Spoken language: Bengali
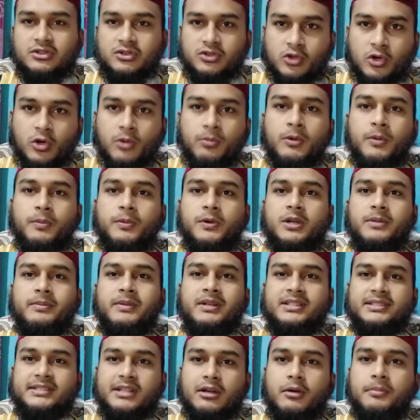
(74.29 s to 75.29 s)
সম
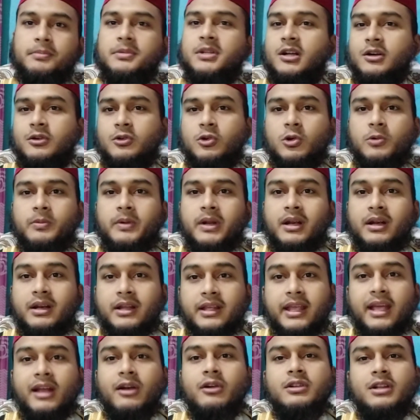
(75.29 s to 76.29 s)
পরিমাণ সাওয়াব দান করবেন
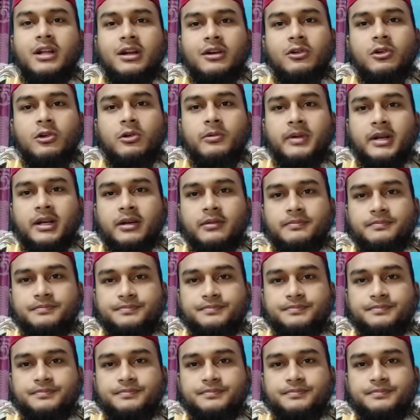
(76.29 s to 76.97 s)
কেন দান করবেন